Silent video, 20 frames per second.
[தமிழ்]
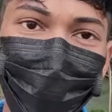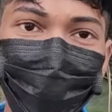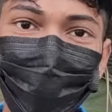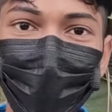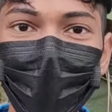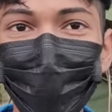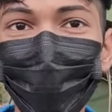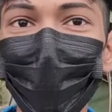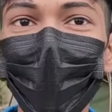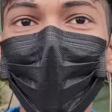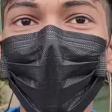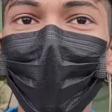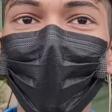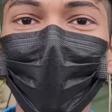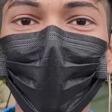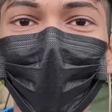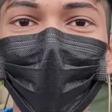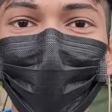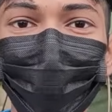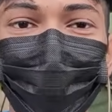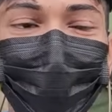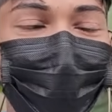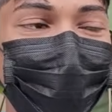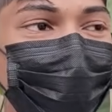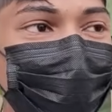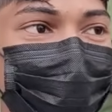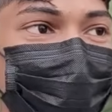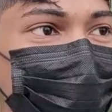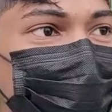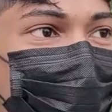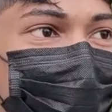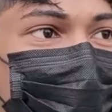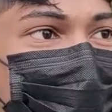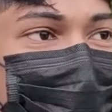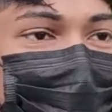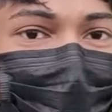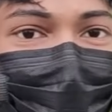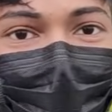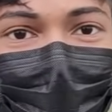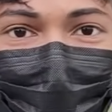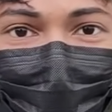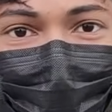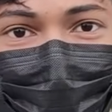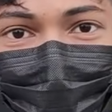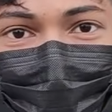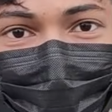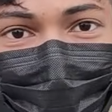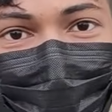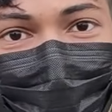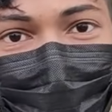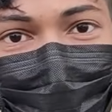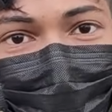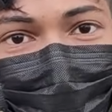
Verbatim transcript: ஸ்டேபிளாக ஆடுறாங்க கேம் அவங்க வின் பண்ணுறது தான் கரெக்டாக இருக்கும் அவங்க